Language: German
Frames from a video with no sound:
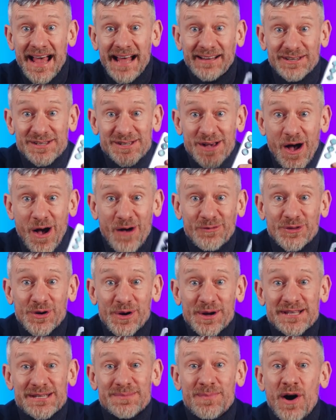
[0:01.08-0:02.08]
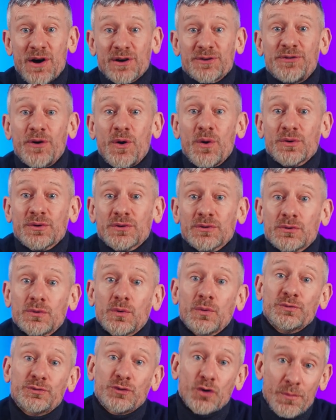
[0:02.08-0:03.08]
hat ein Android-Smartphone
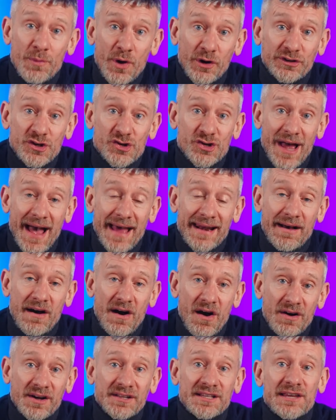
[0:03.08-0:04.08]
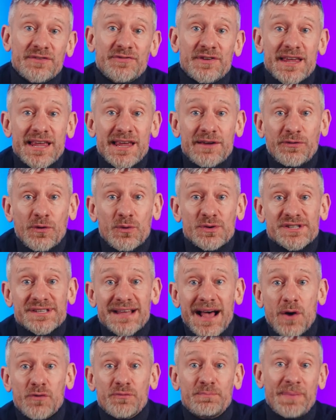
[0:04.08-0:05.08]
und du möchtest gerne aktiv Einfluss
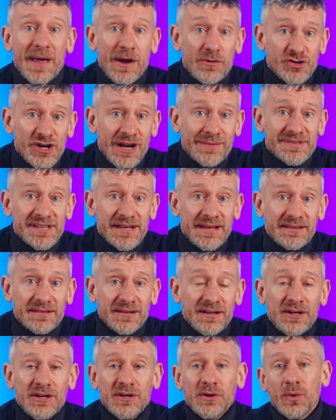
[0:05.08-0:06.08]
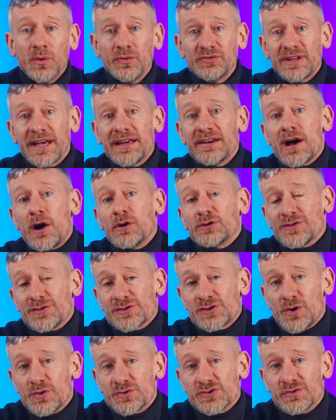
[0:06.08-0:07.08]
nehmen auf die Bildschirmzeit und den Inhalt,
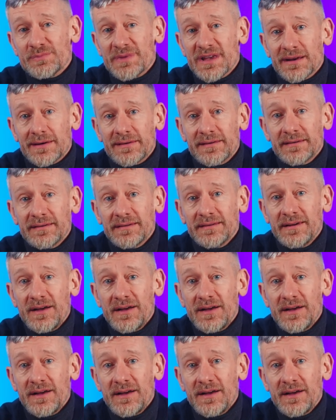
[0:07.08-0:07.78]
was konsumiert.